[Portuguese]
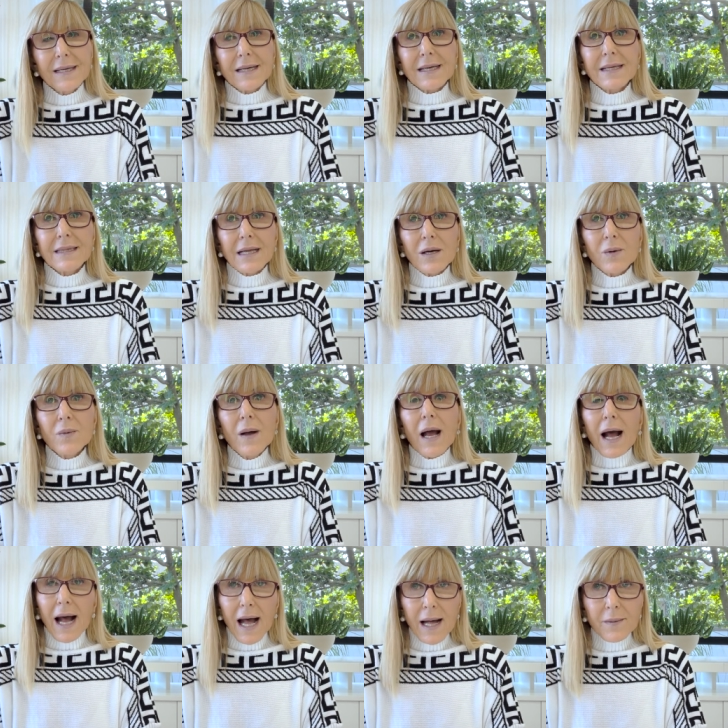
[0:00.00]
Então,
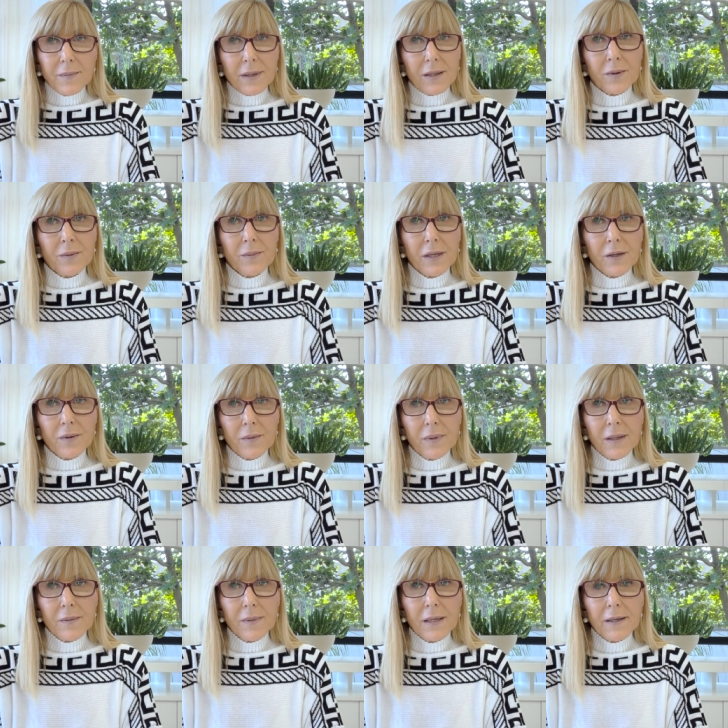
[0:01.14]
abra comigo a
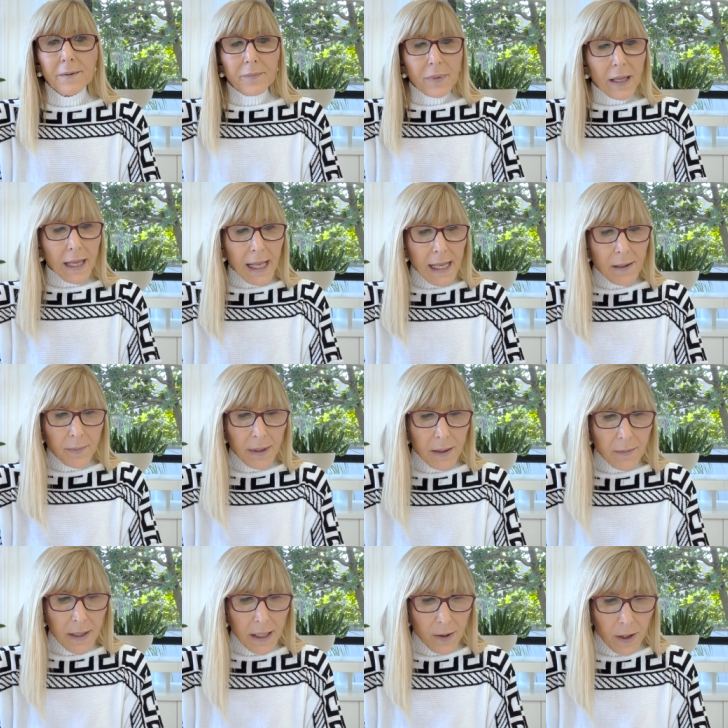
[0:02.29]
Bíblia em
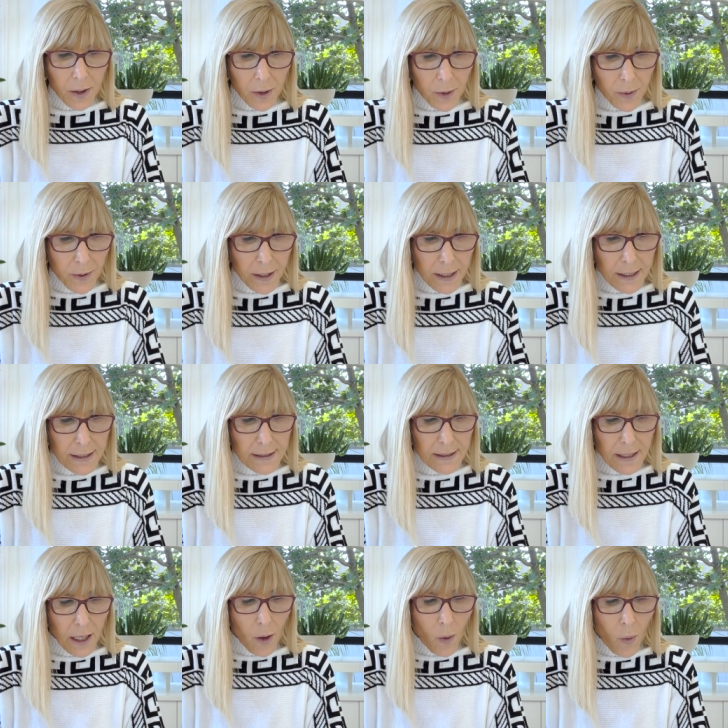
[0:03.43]
1
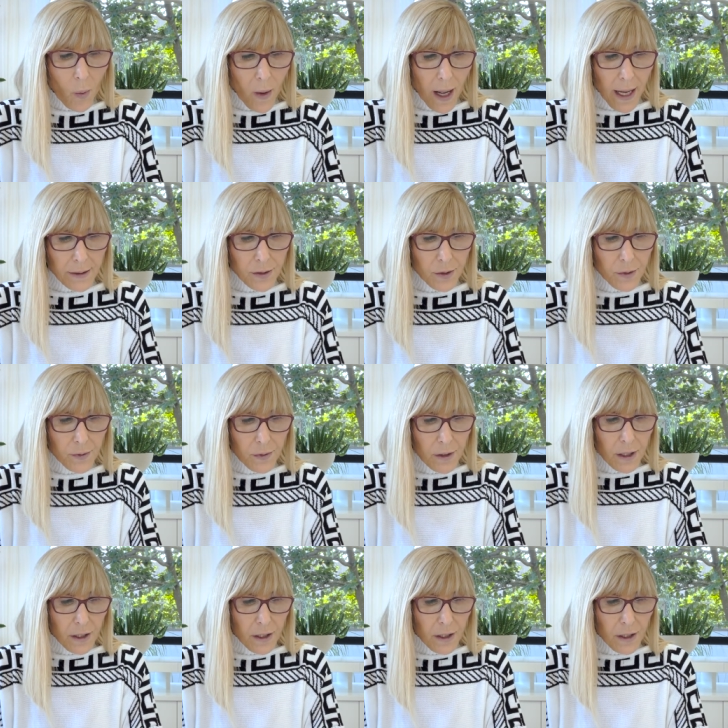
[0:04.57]
Crônicas 4,